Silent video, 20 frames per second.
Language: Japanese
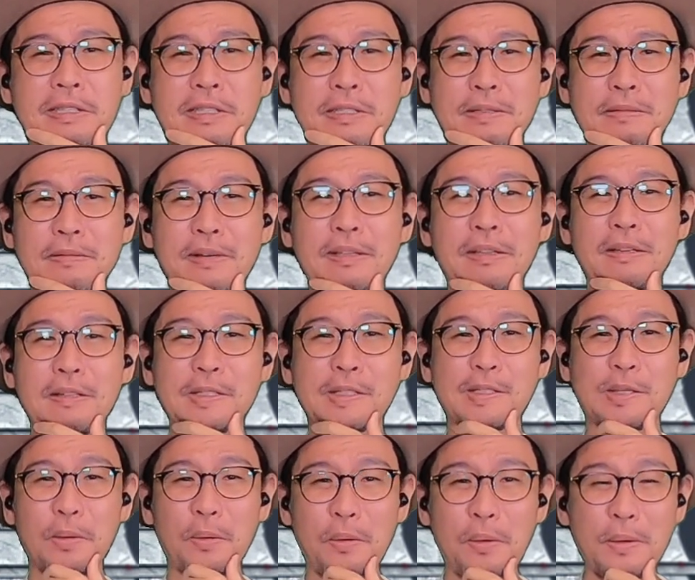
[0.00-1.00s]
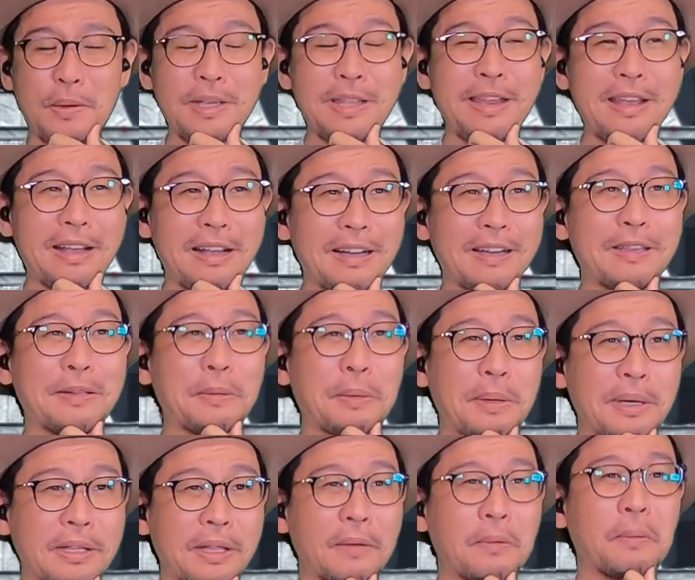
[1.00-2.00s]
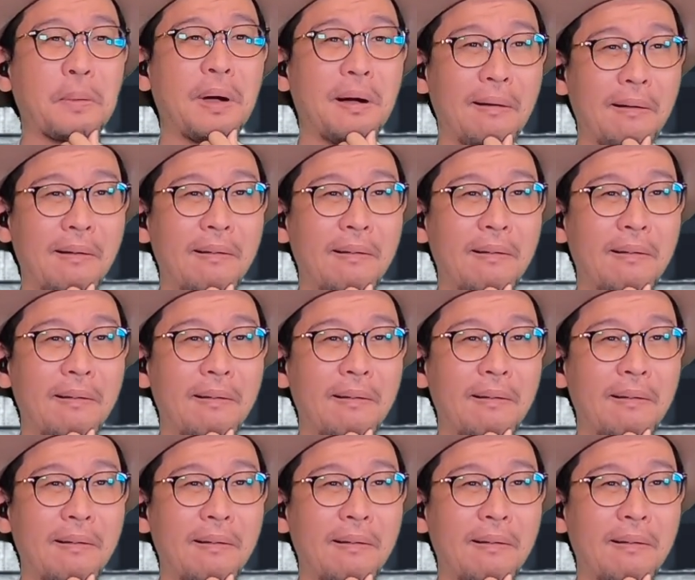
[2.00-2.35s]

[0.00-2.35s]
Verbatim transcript: 陣は何総入れ替えとかなのか。